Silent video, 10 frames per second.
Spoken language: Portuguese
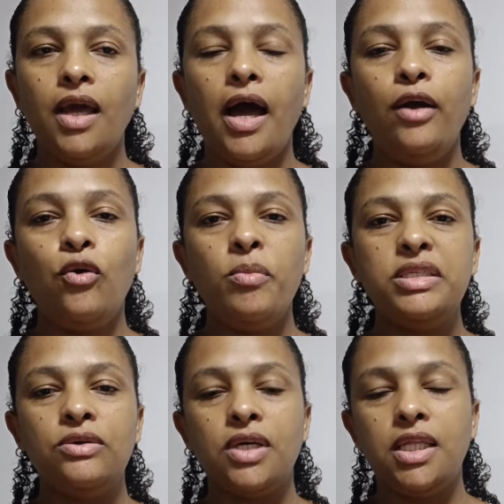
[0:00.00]
aí eu
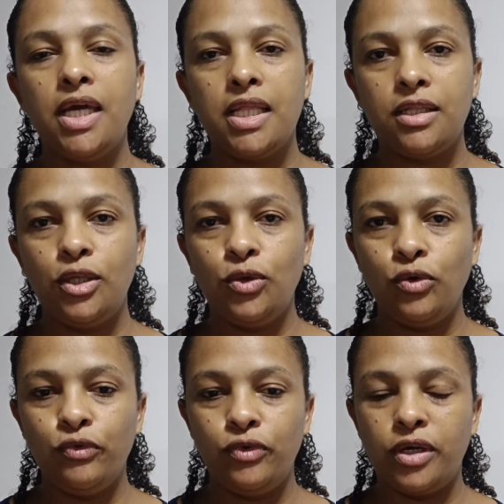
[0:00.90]
comecei outra dieta de
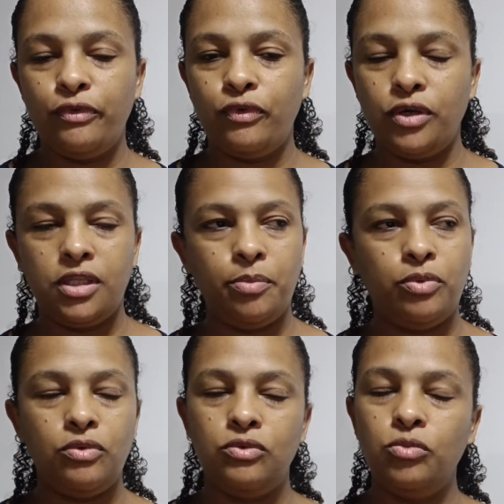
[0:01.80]
novo, que foi
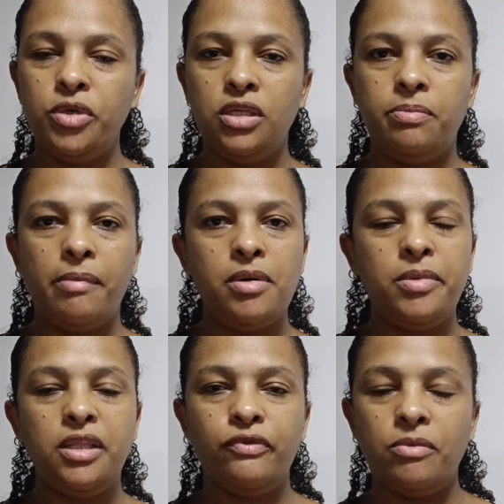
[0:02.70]
tipo, do menino pra minha
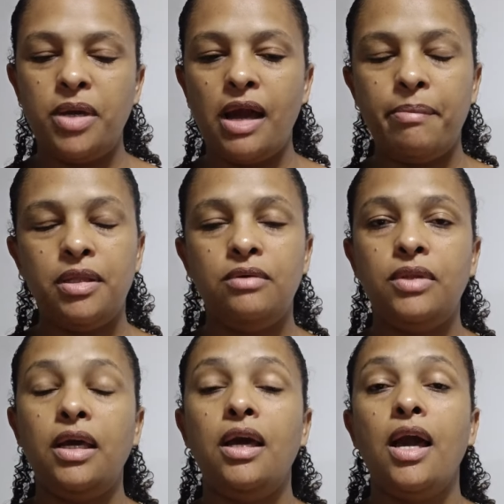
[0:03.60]
menina foi bem rapidinho,
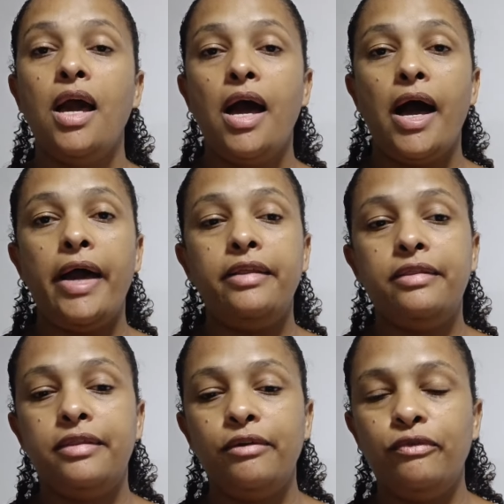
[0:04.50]
né? Aí
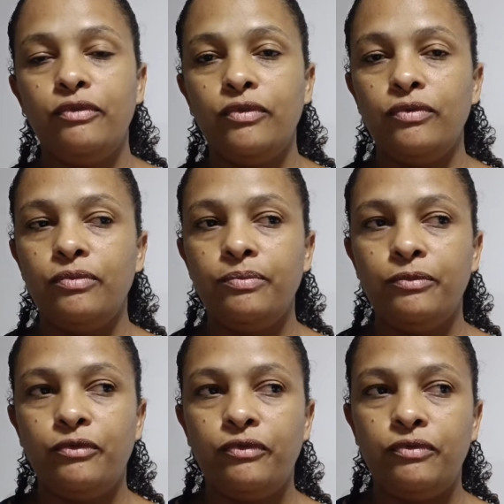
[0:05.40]
tive um.
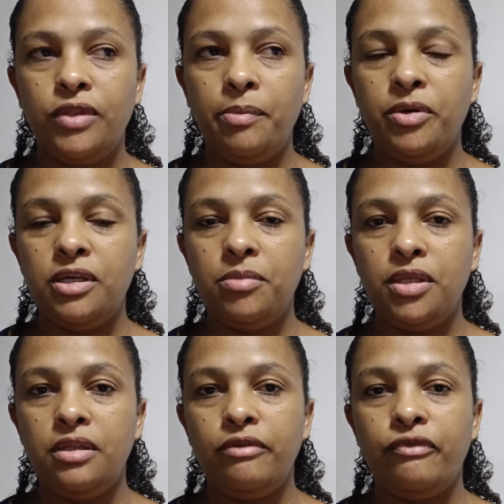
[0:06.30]
Depois da
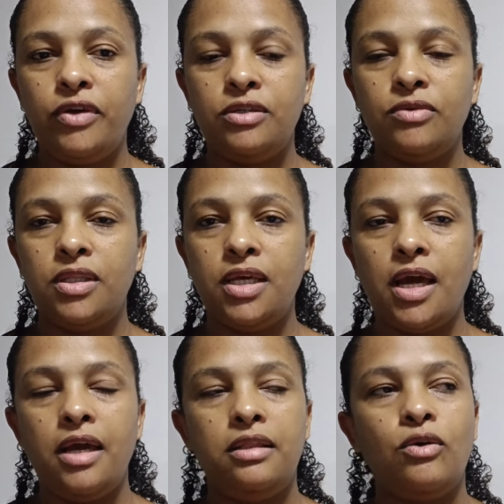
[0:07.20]
menina, fiz uma
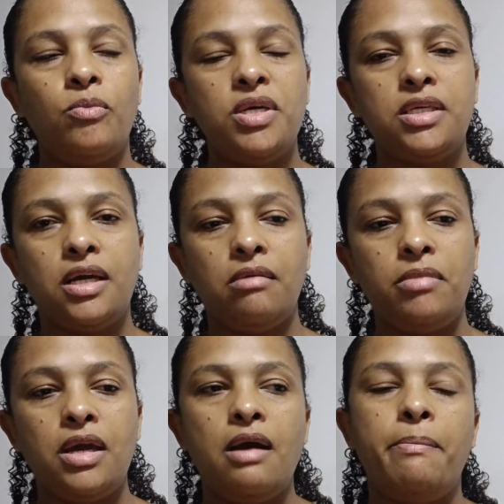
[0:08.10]
dieta, comecei a
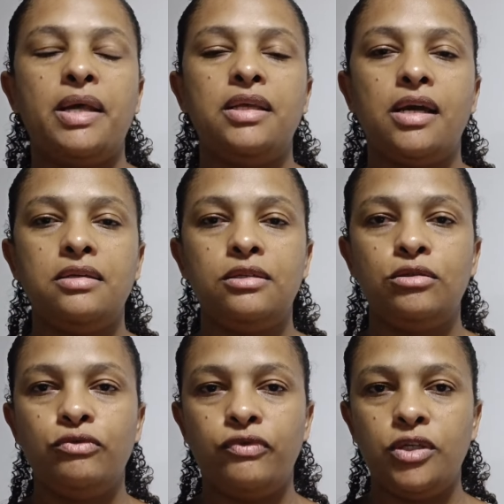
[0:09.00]
caminhar, pratiquei
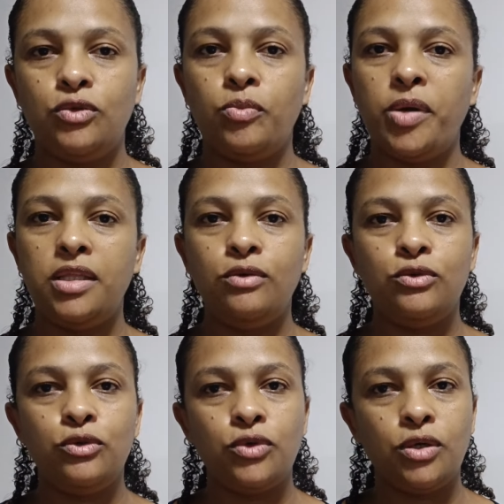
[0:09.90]
exercício físico, perdi os
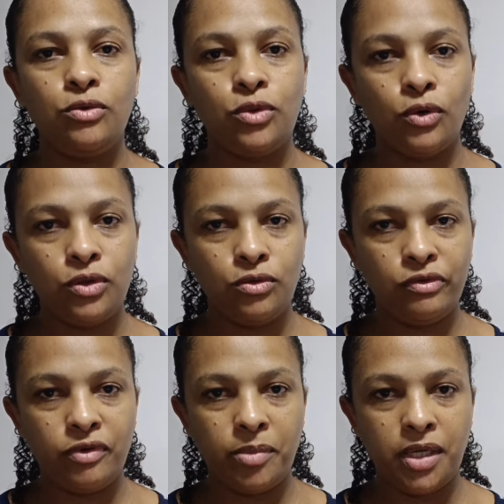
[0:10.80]
8 quilos todo e
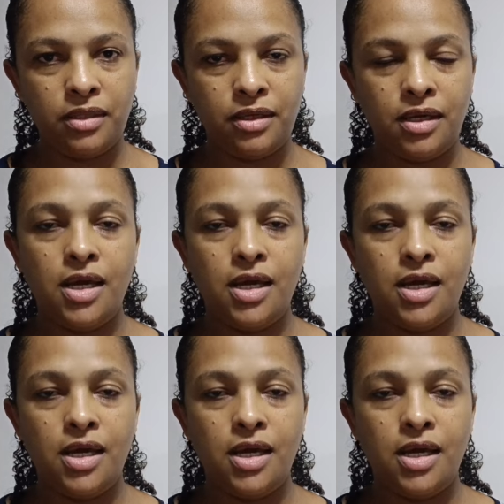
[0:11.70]
novamente.